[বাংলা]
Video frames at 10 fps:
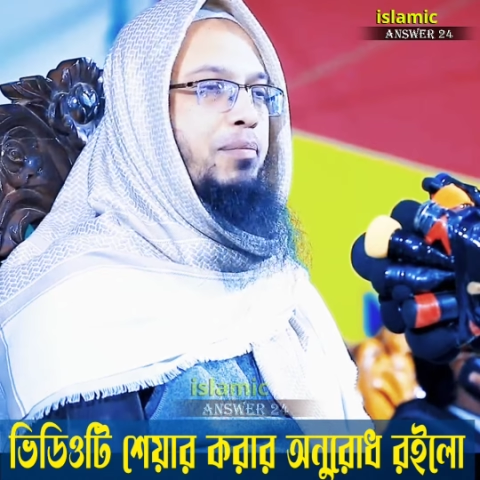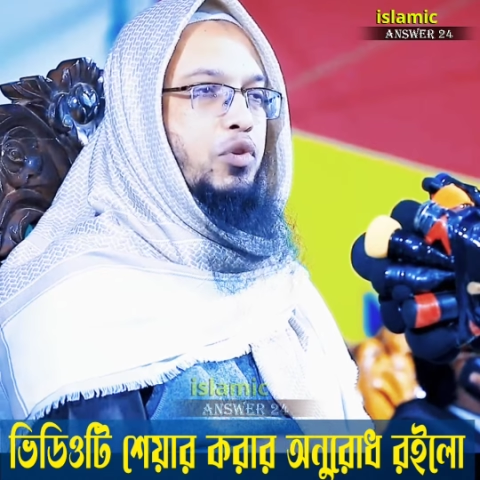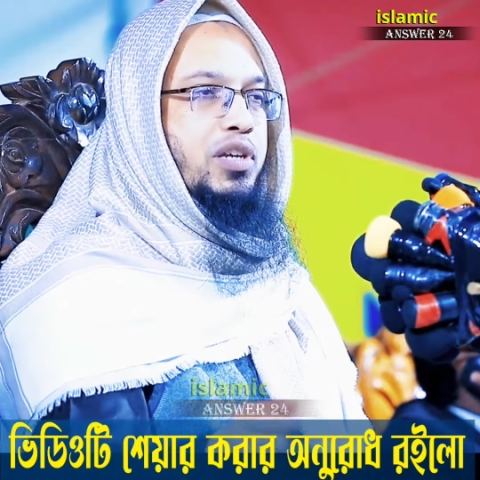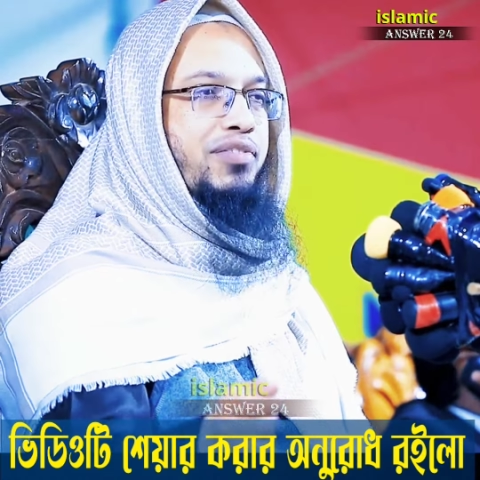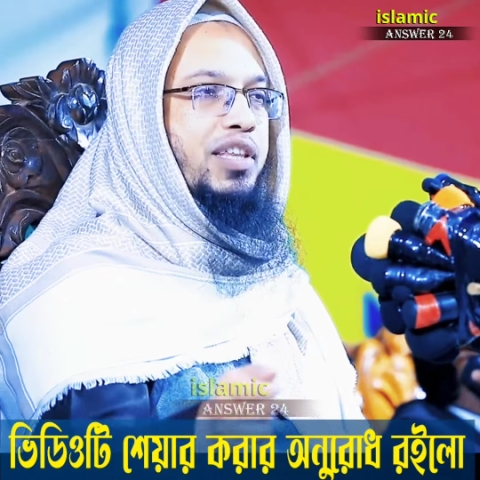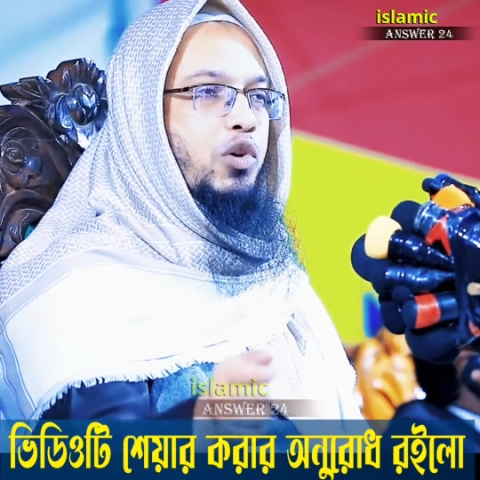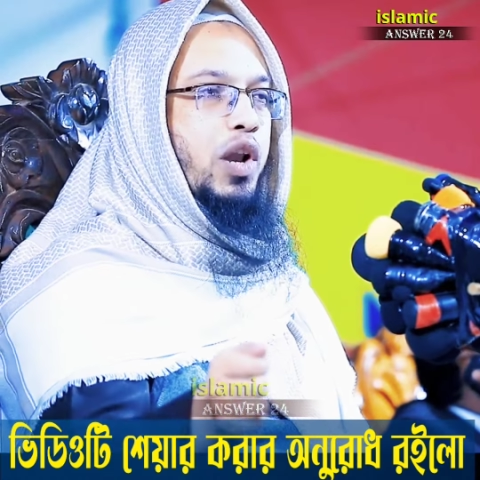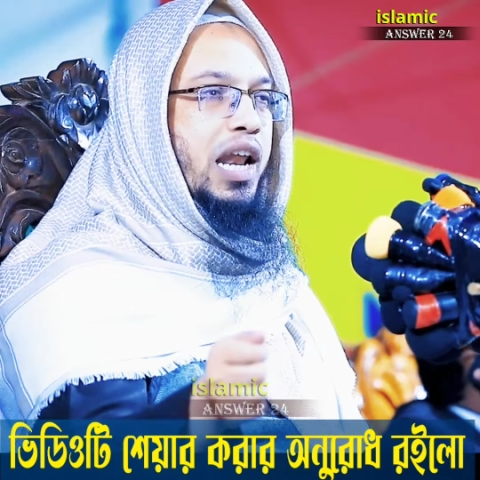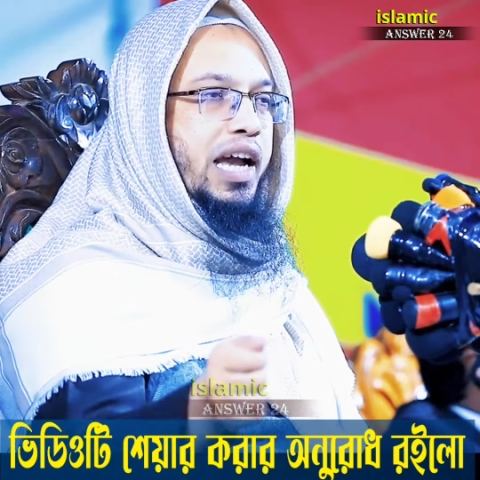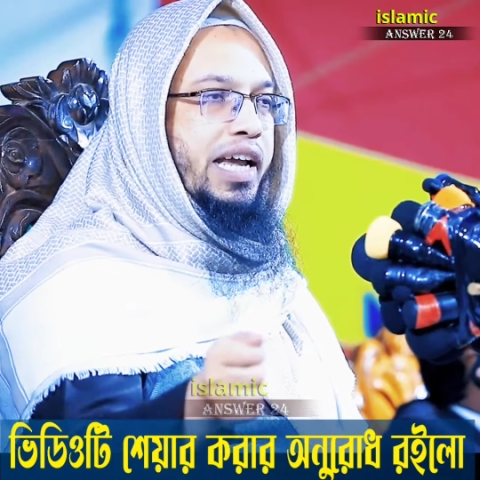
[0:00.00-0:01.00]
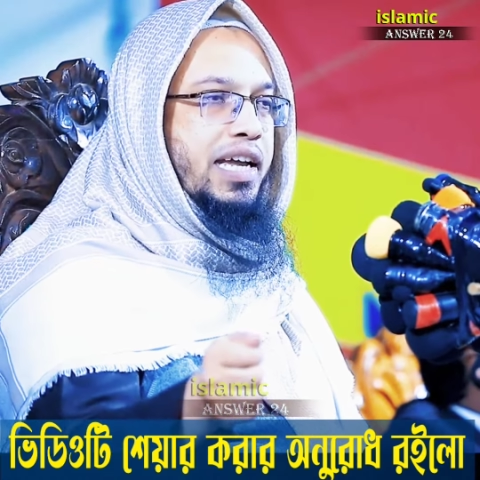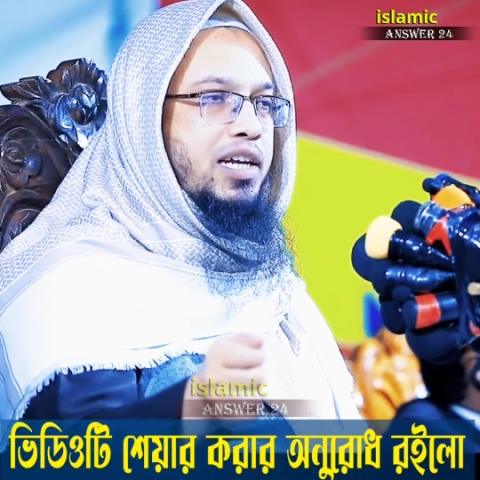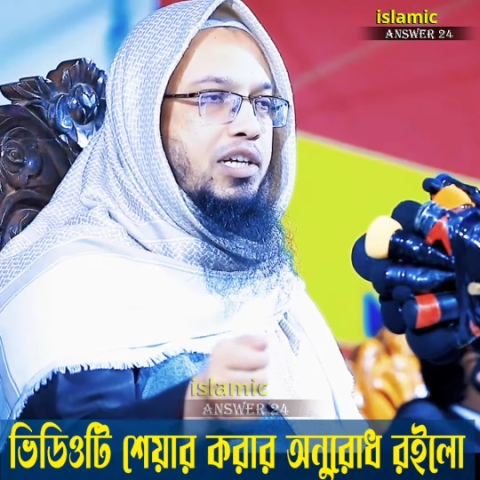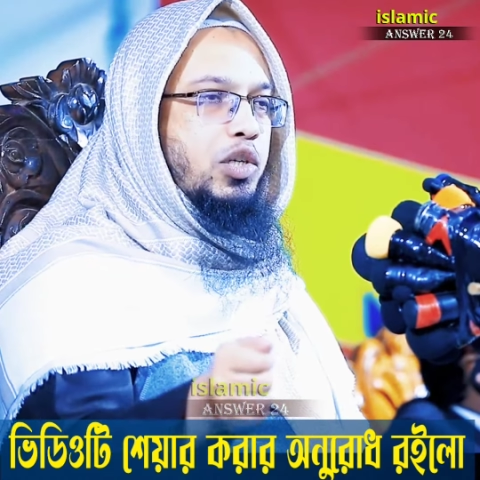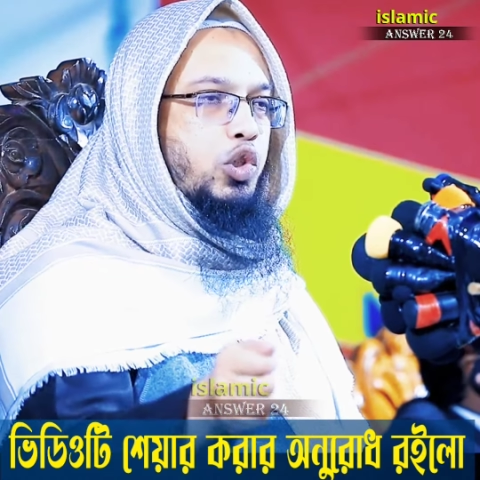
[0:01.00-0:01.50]
সে মোসাফাত করা লাগে
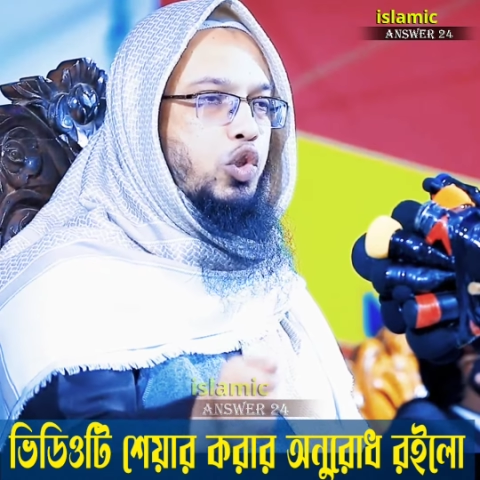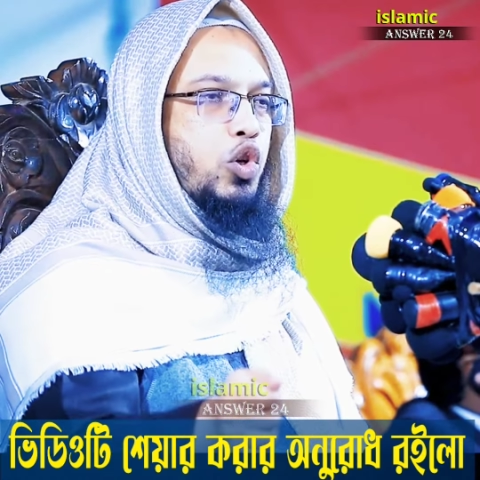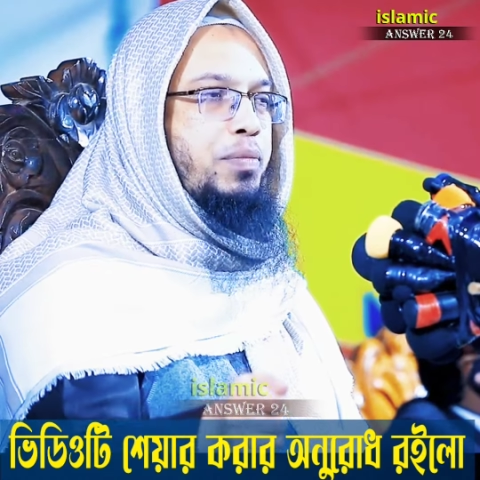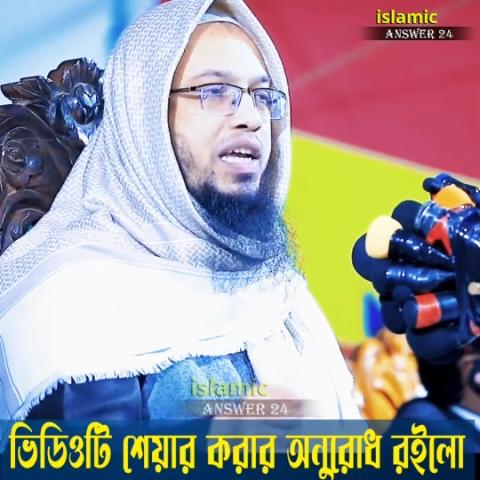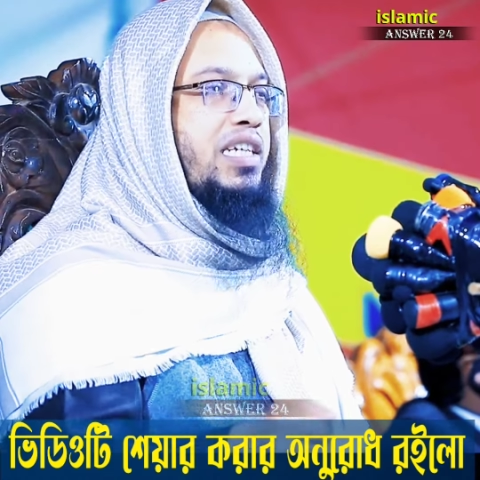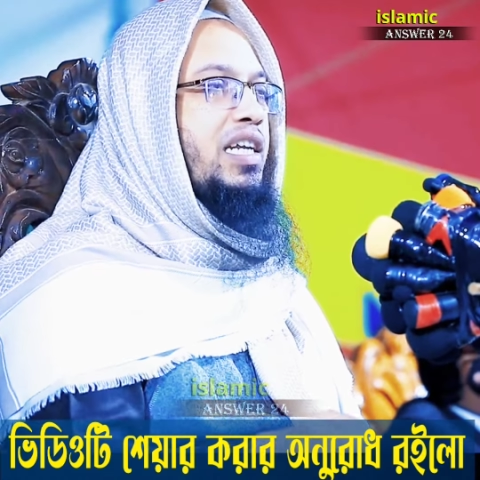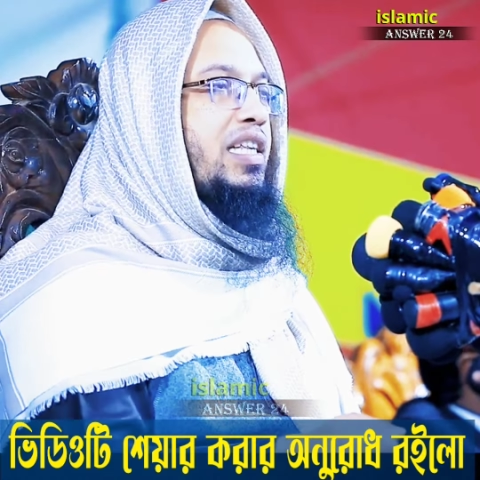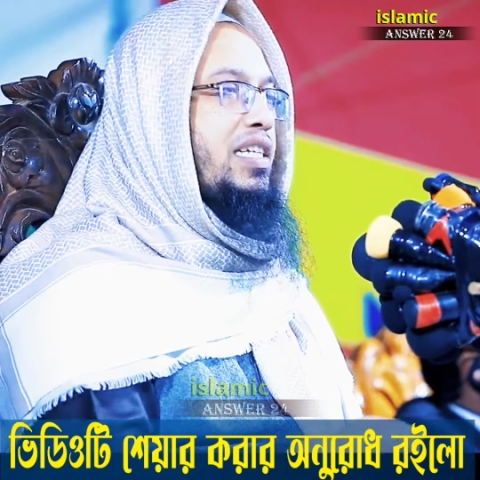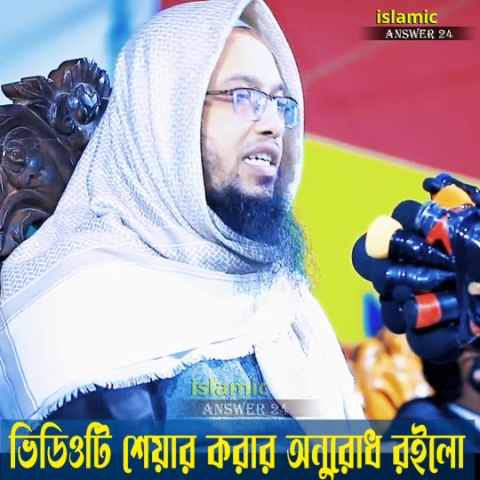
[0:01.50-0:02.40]
শ্বশুর মিয়ার সাথে